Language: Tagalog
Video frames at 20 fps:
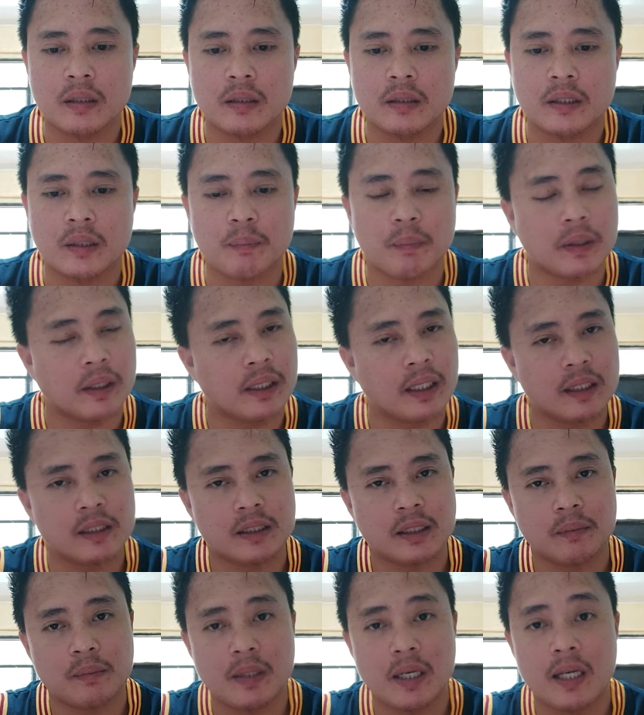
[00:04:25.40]
sapagkat
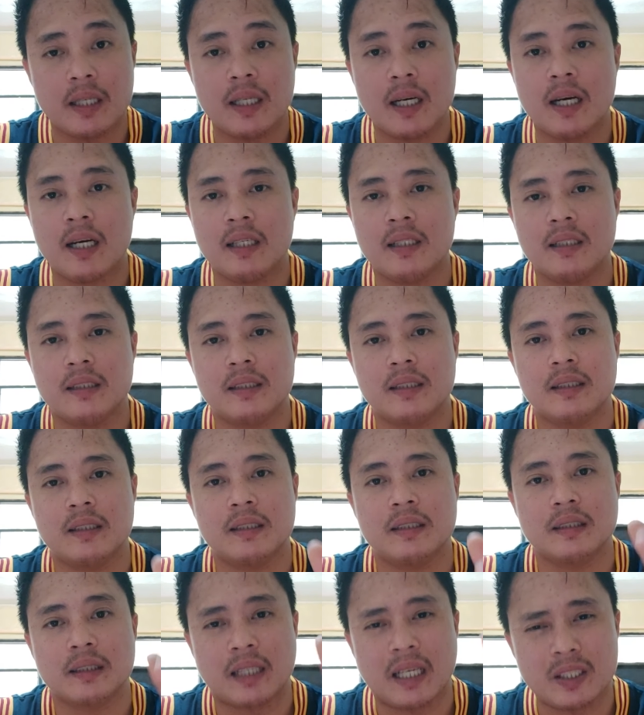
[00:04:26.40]
sa biyaya
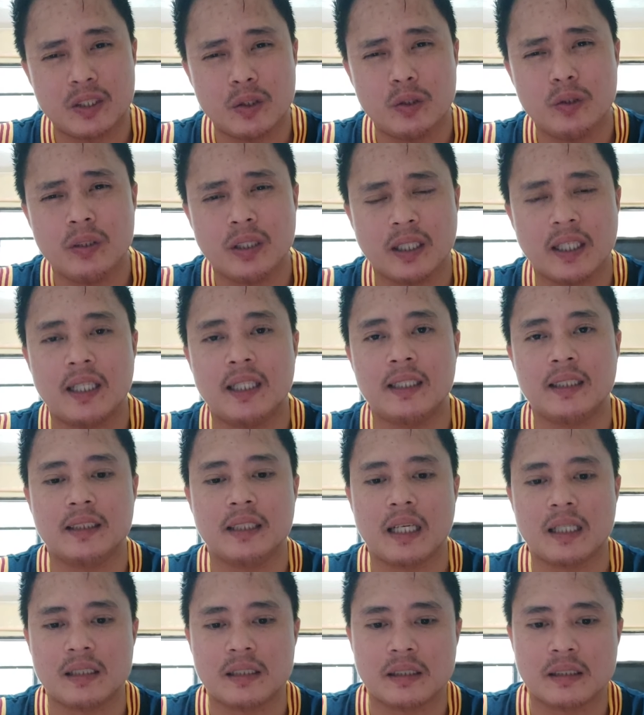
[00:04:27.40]
kayo
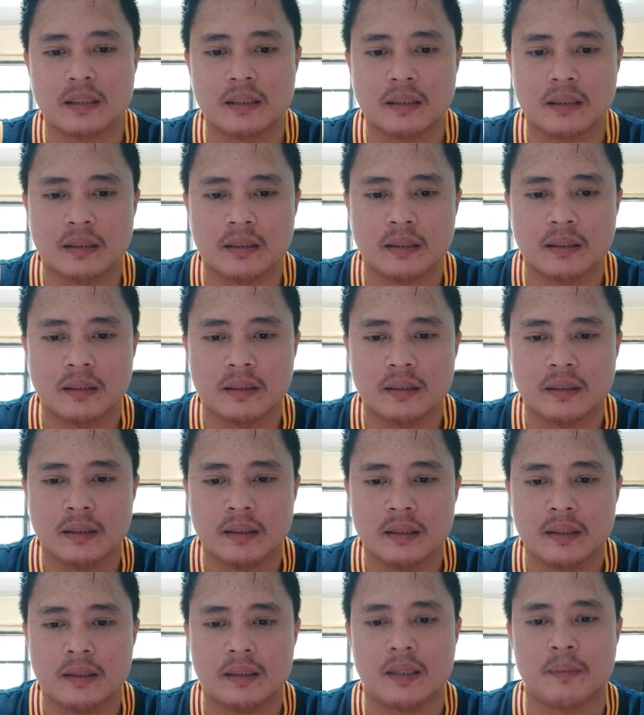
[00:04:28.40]
nangaligtas
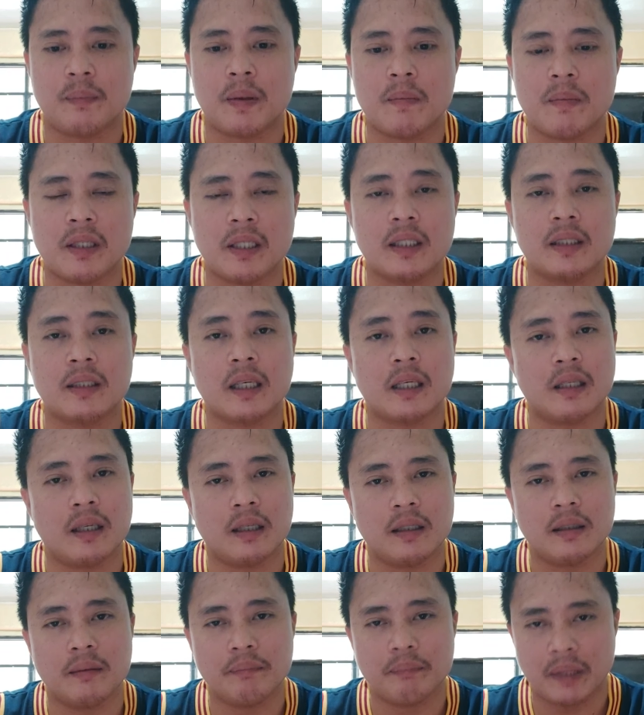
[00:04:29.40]
sa pamagitan
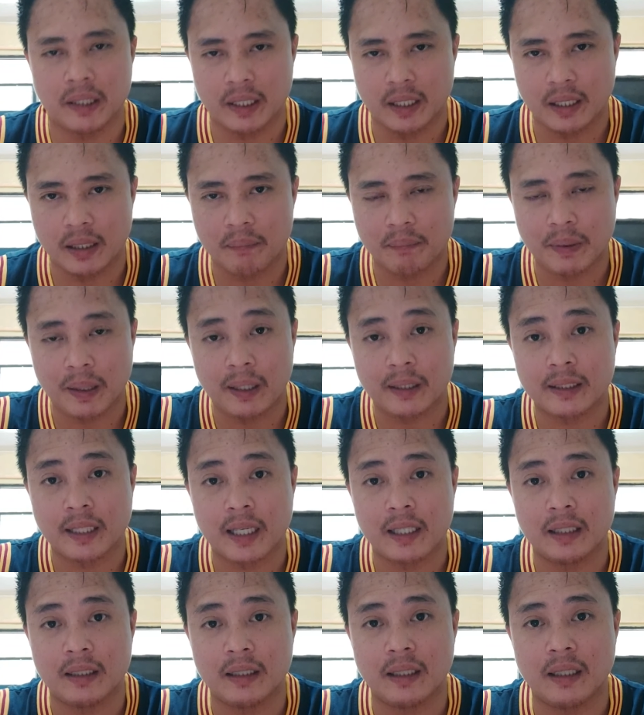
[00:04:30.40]
ng
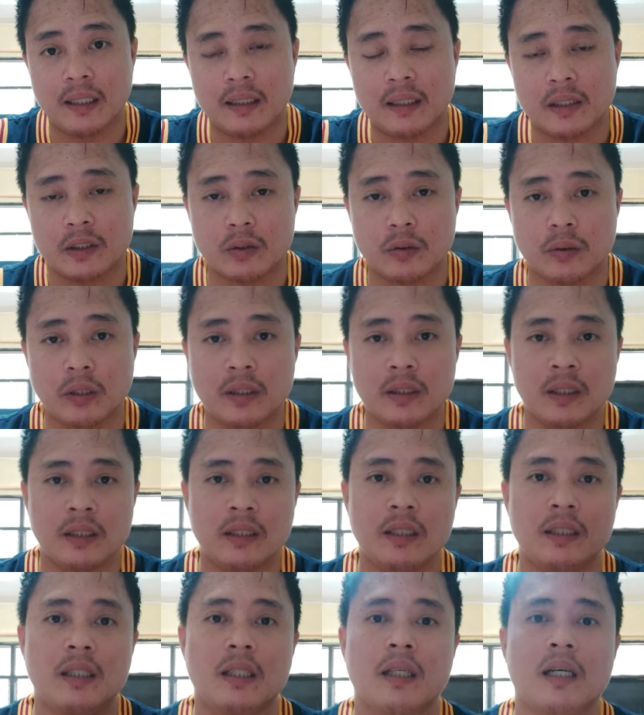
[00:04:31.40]
pananampalataya nila So
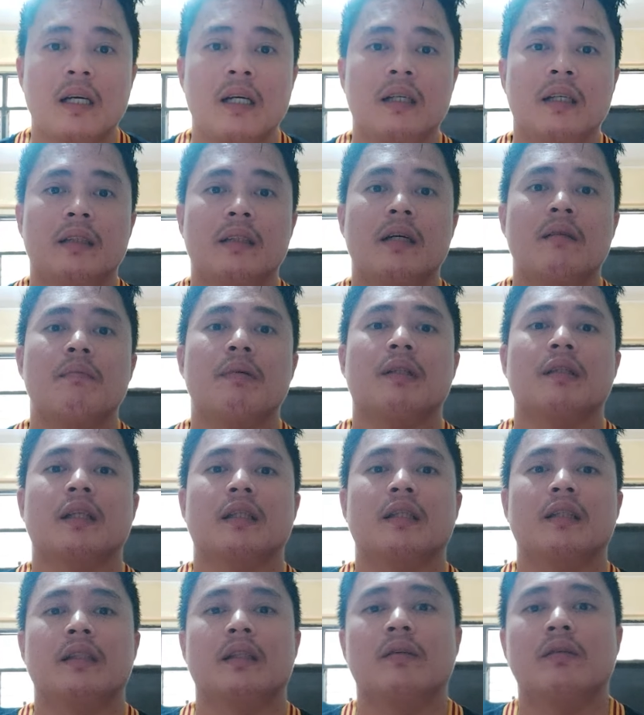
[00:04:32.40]
ganyan din ang uh, dapat
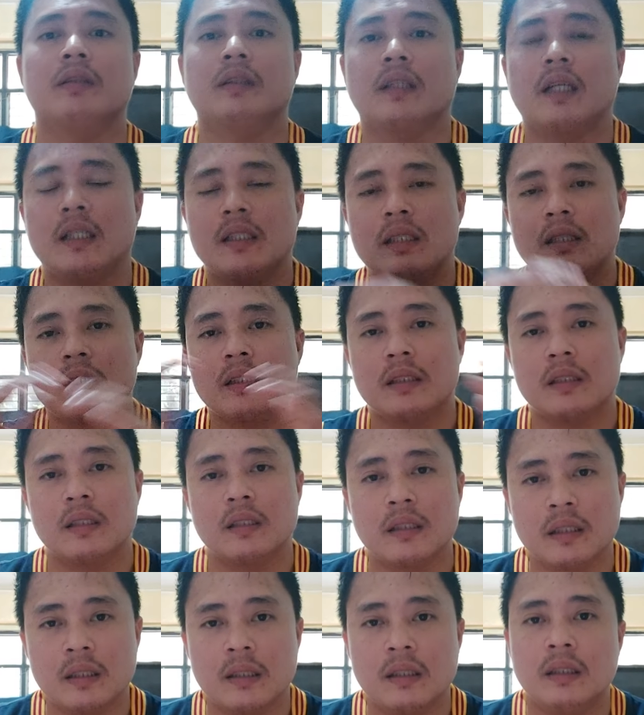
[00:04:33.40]
natin gawin guys
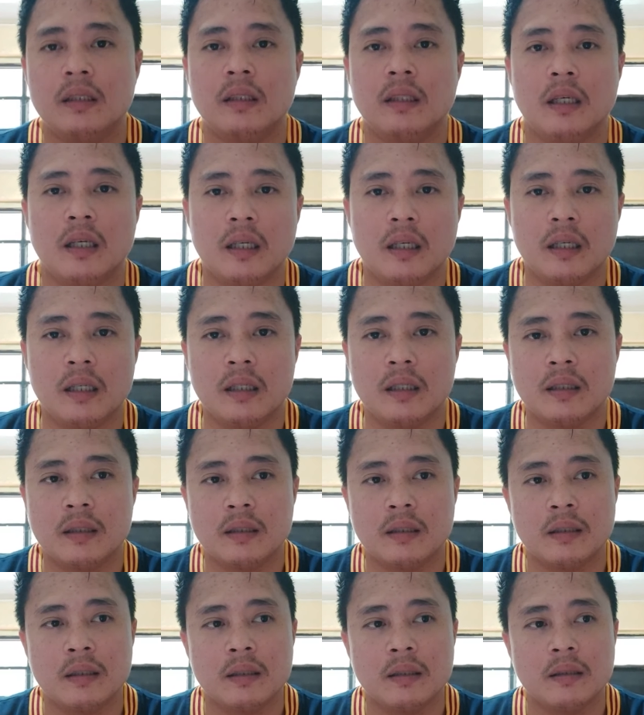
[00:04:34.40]
na
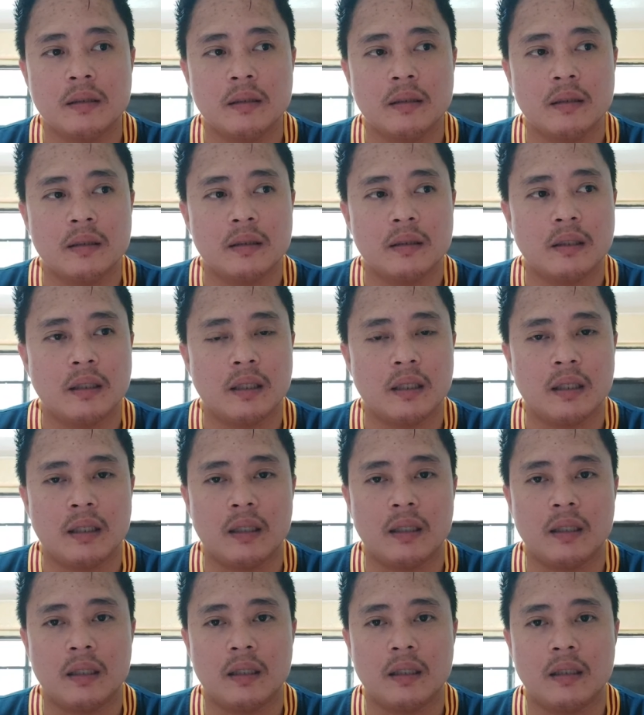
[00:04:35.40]

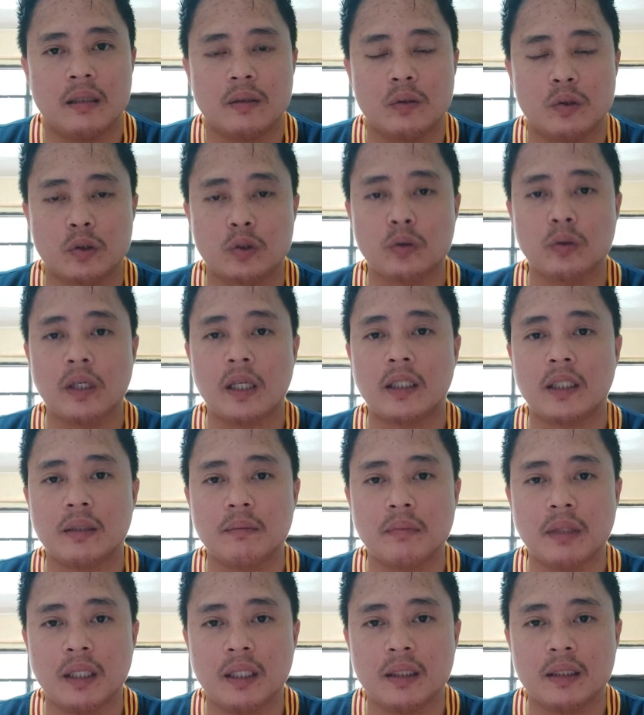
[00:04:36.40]
uh, gusto
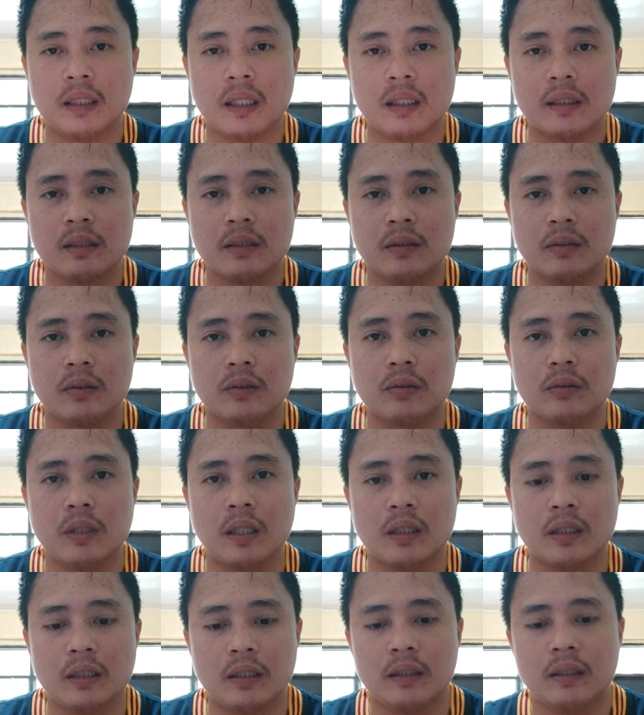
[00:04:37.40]
nating maligtas, gusto
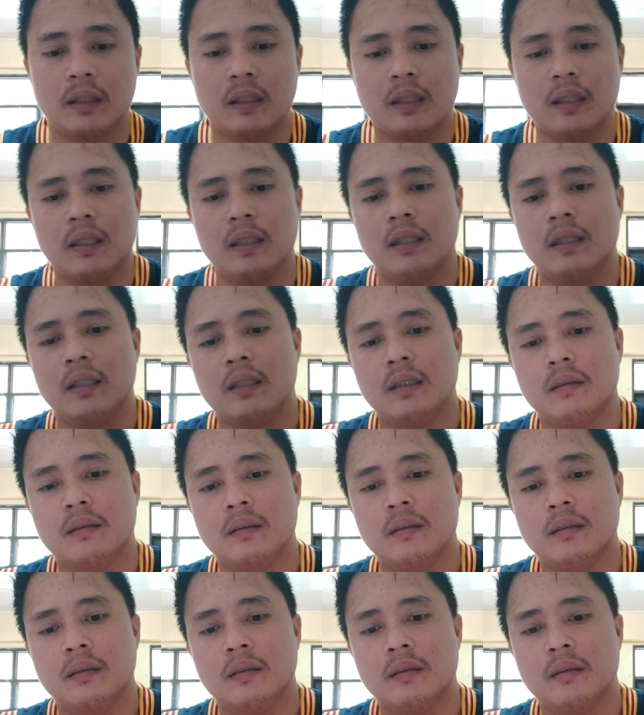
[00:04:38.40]
nating uh,